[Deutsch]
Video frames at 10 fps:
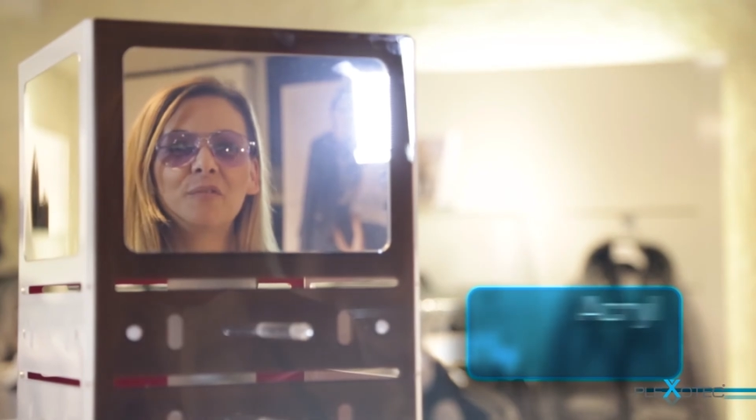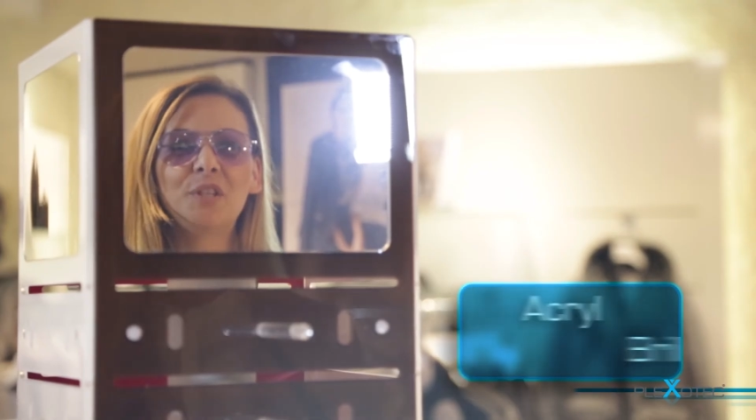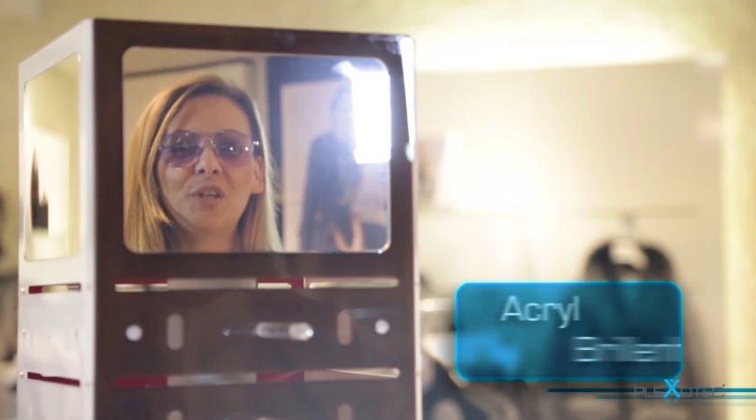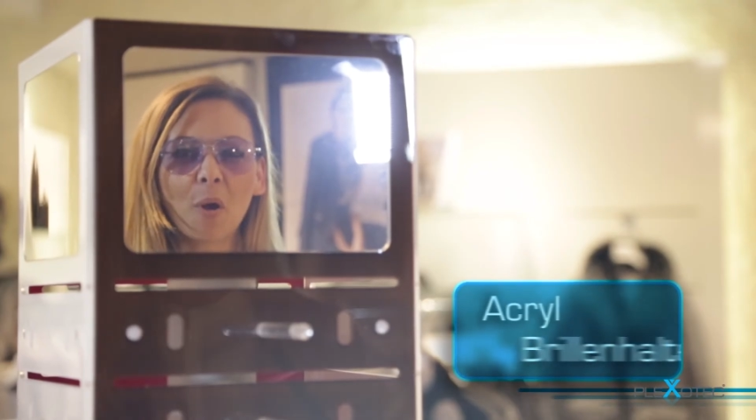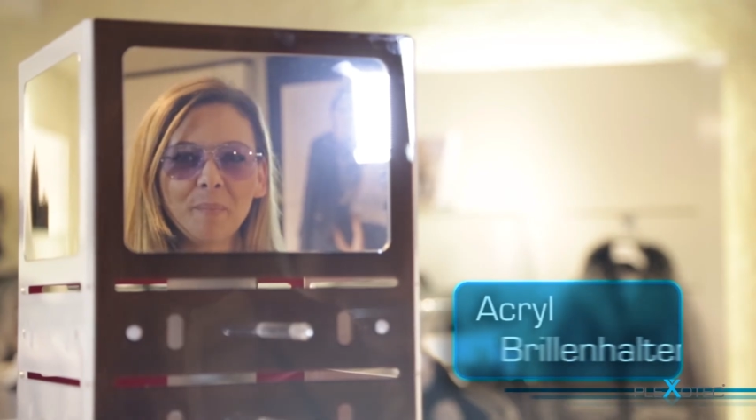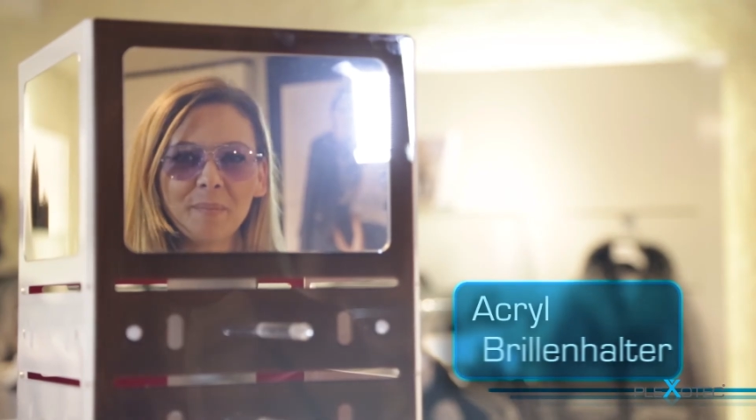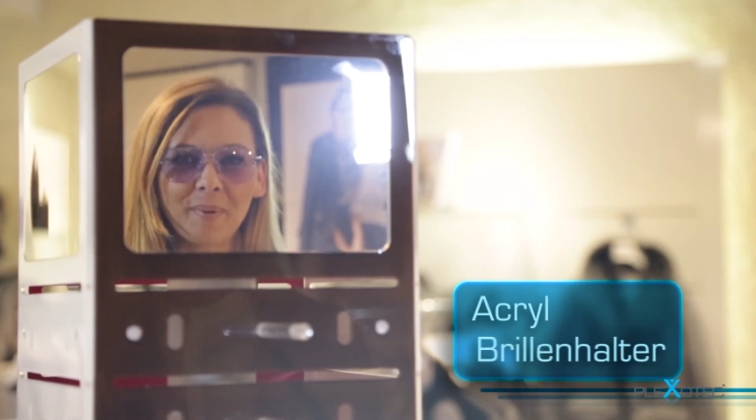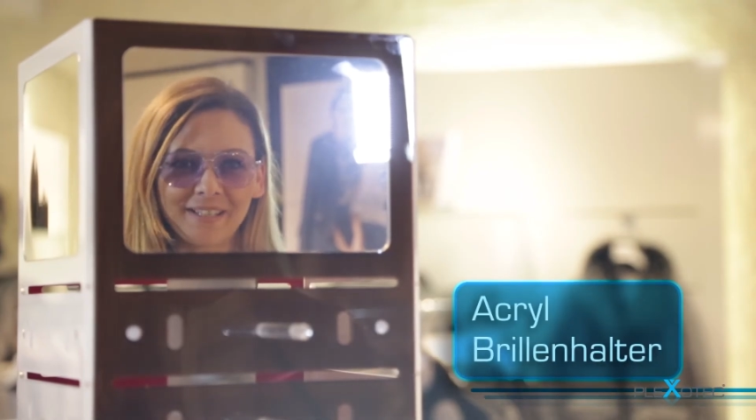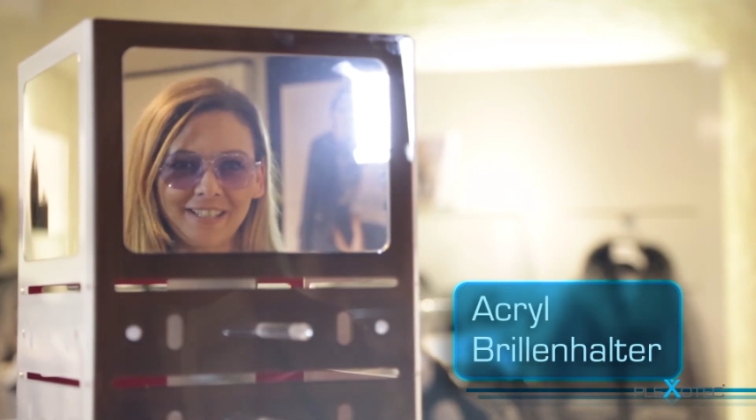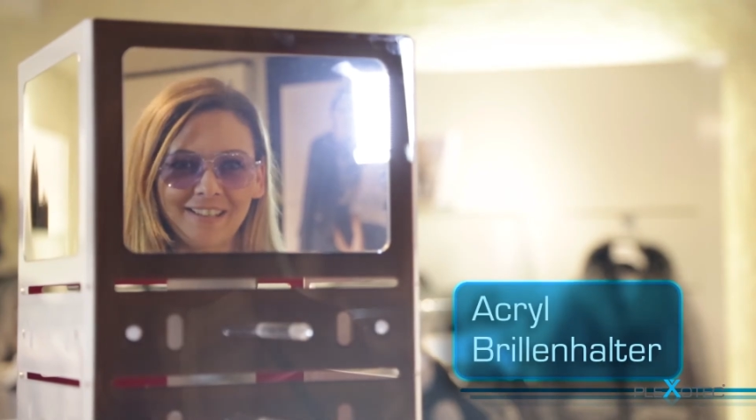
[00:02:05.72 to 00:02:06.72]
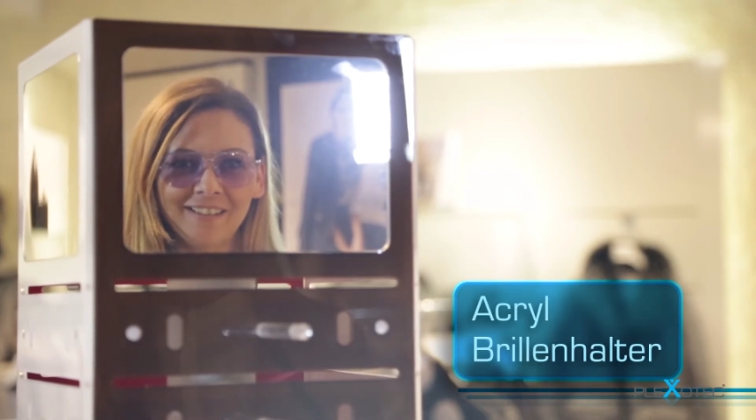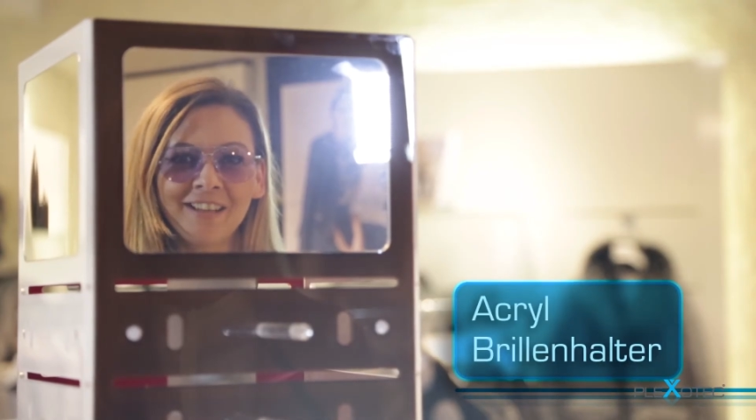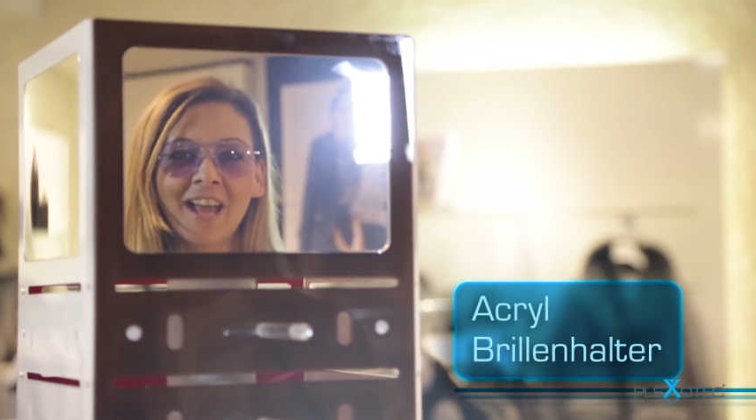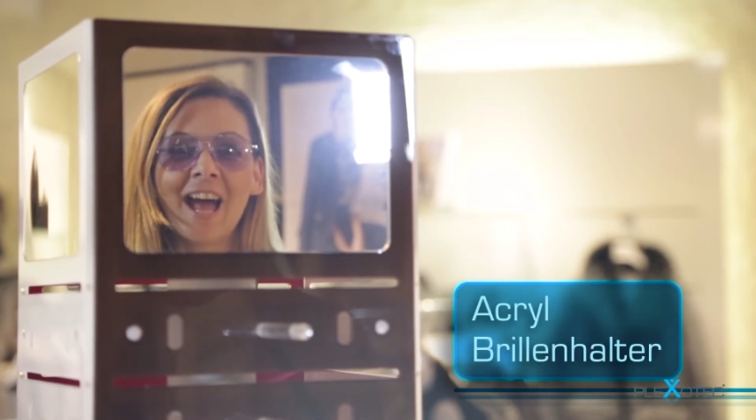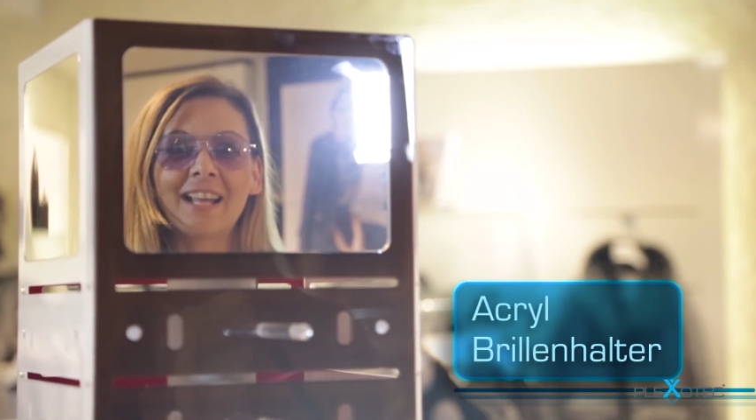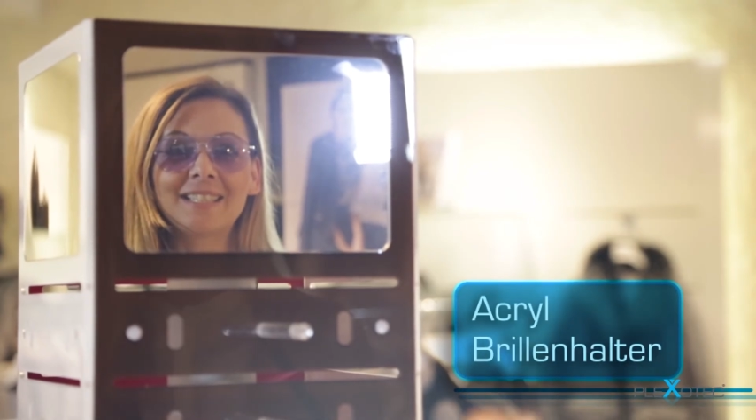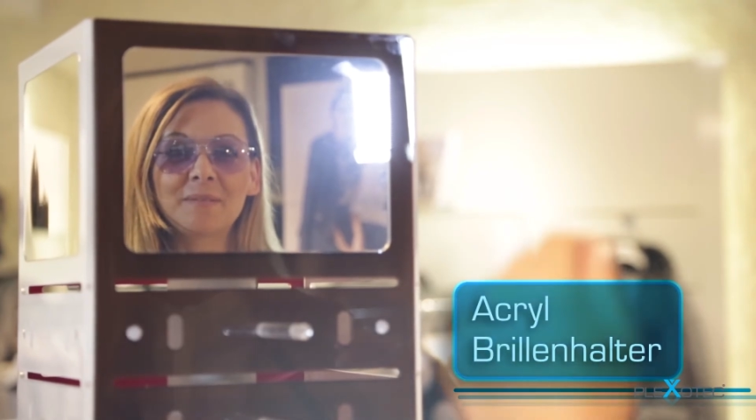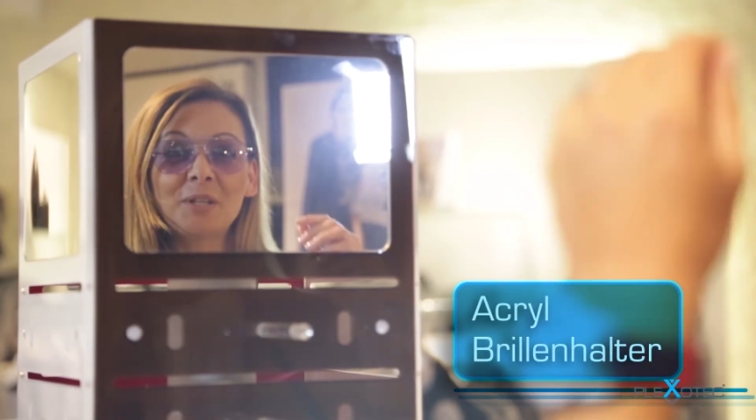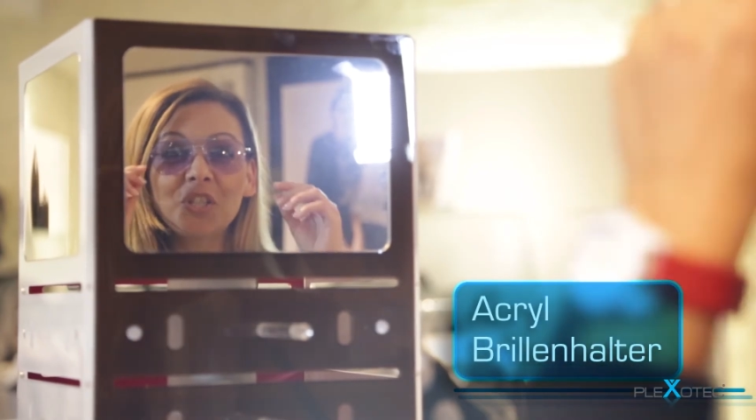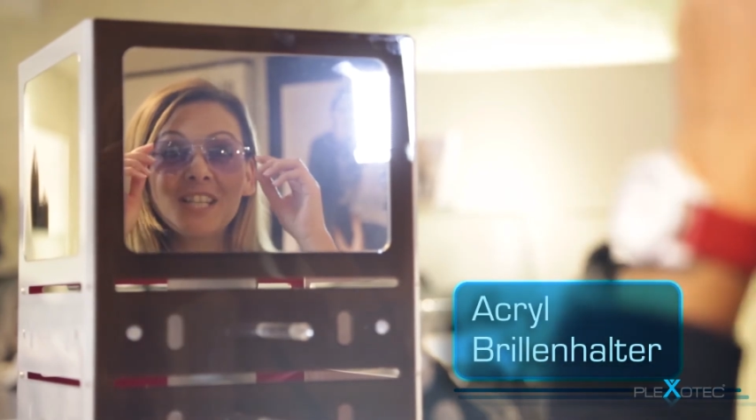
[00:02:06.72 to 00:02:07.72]
Für die Kombipaneele hat
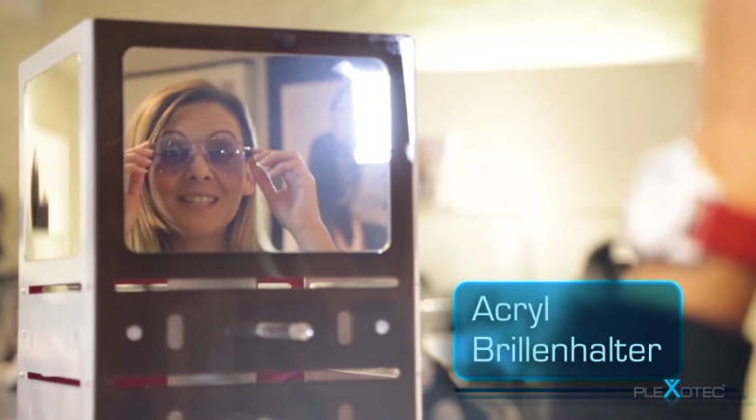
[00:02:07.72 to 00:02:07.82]
Switch